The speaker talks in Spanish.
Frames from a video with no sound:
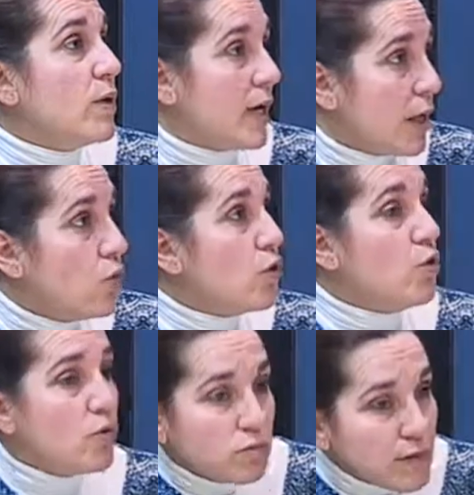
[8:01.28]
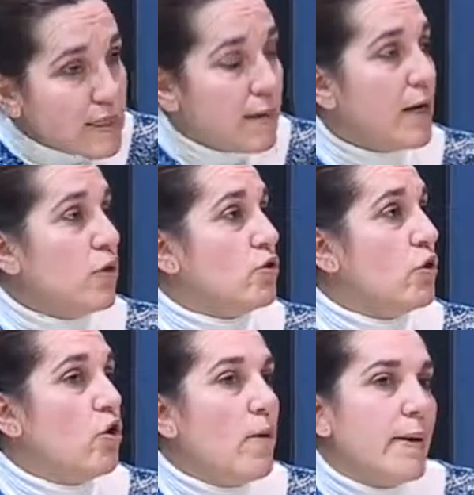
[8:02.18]
reunión, una asamblea con
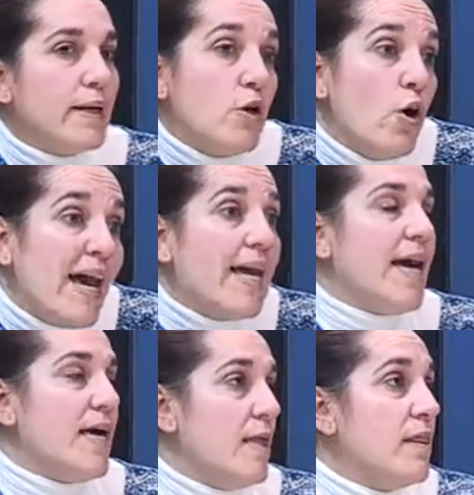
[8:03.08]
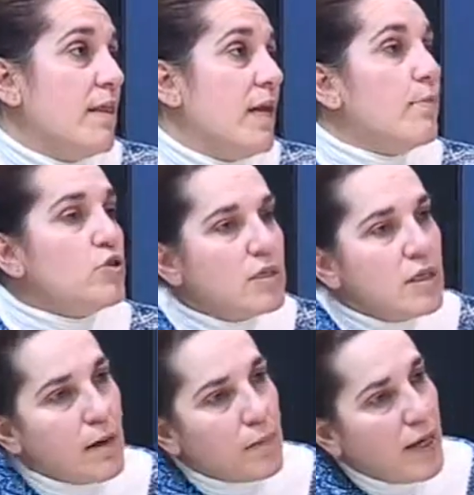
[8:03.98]
todos los compañeros y ahí decidiremos
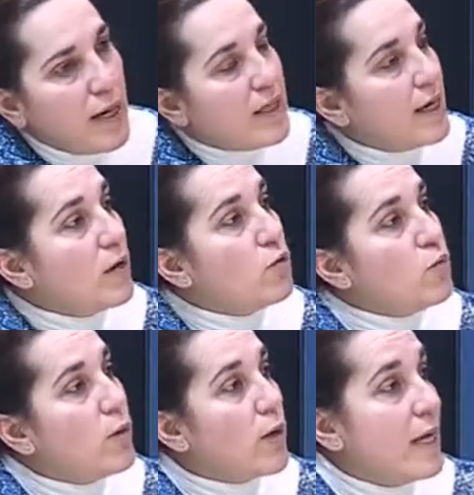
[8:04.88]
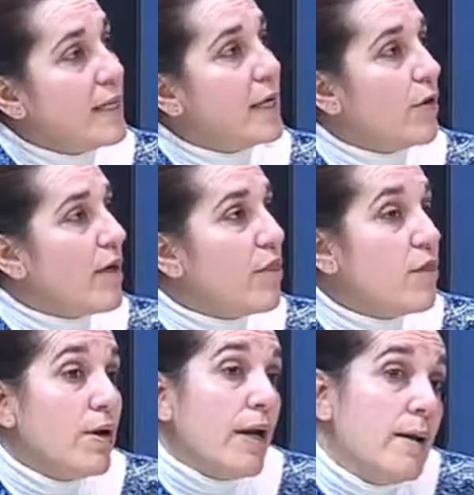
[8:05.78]
si vamos a hacer algún nuevo calendario de
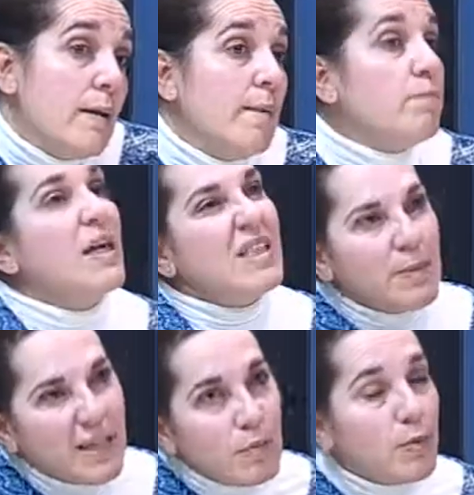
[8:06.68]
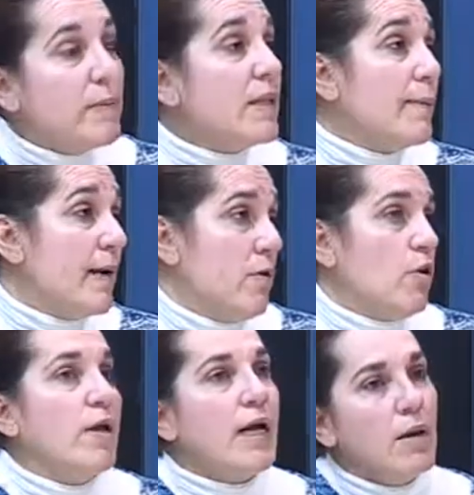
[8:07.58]
acciones. También tenemos previstas más
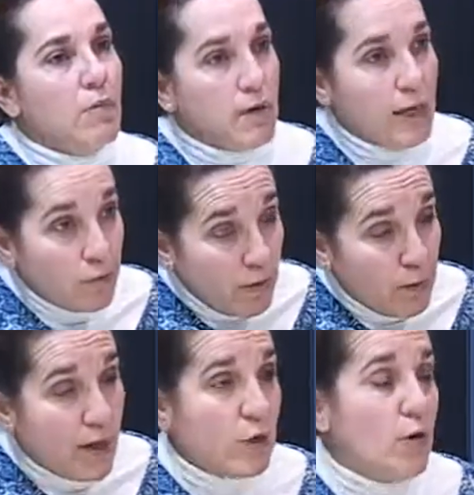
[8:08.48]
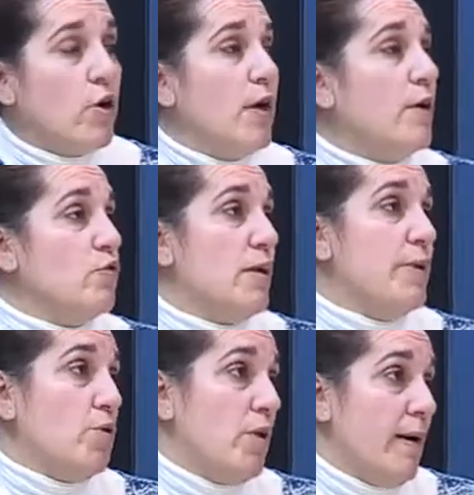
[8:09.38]
reuniones, queremos volver a reunir con el
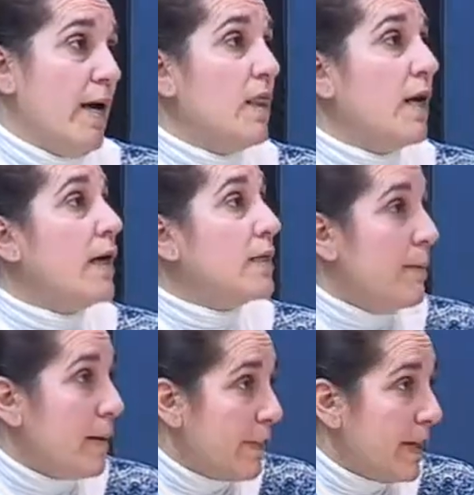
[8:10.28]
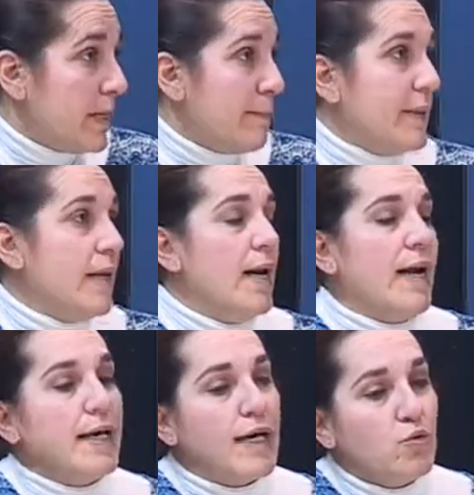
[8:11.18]
Ayuntamiento de Baeza, también para transmitir
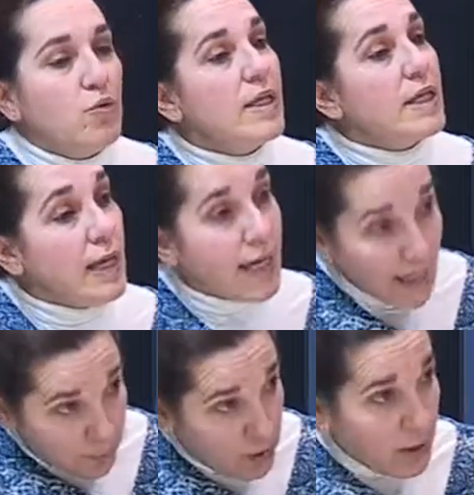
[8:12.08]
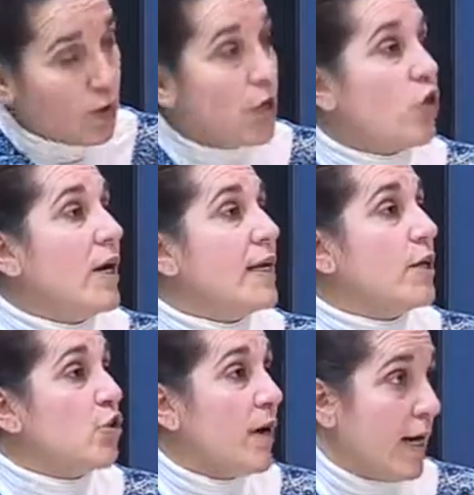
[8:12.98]
las inquietudes, queremos reunirnos con el
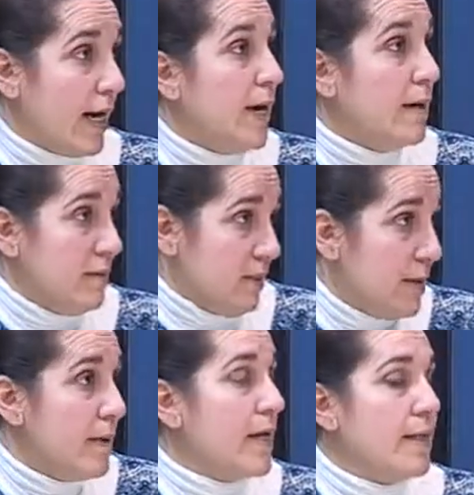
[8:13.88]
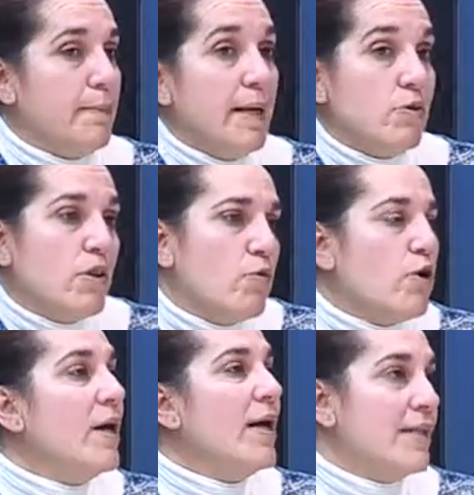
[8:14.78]
director general en Sevilla también. Entonces,
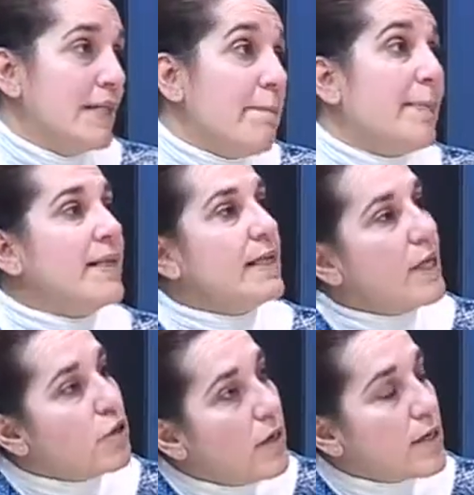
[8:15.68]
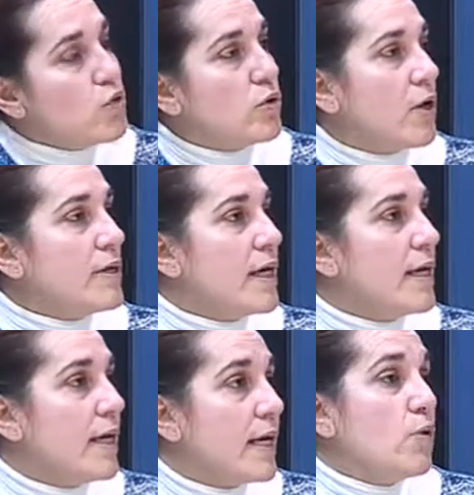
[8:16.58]
bueno, dependiendo del resultado de
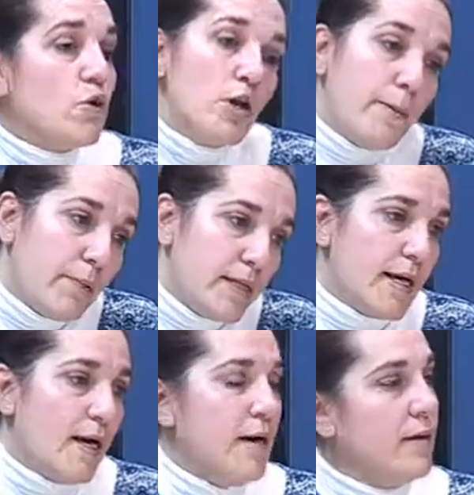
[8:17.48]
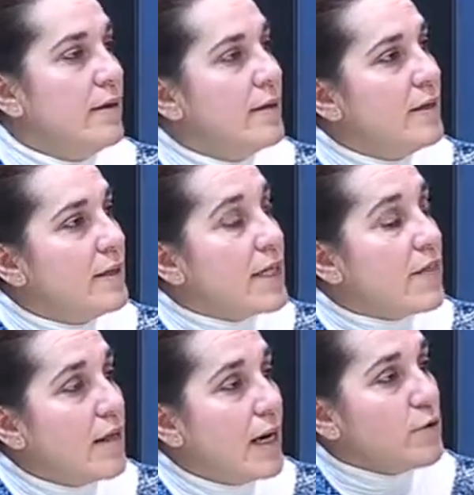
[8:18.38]
esas reuniones, pues ya
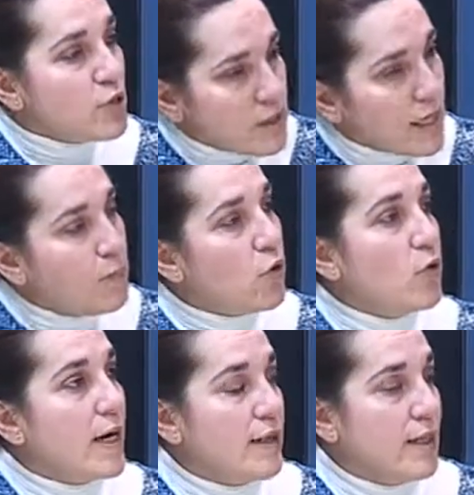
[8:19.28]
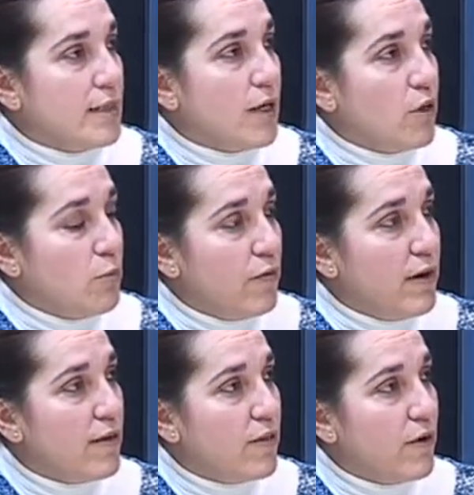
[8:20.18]
decidiremos si seguimos con un calendario de
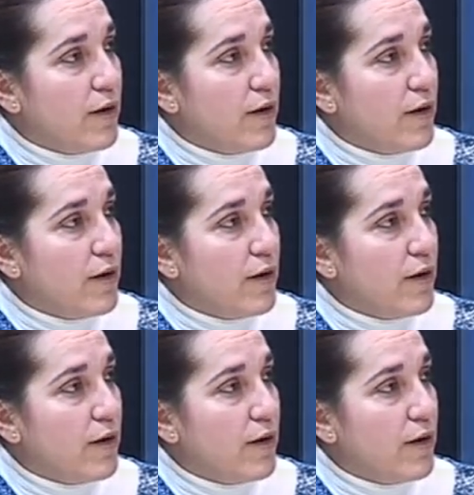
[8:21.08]
movilizaciones.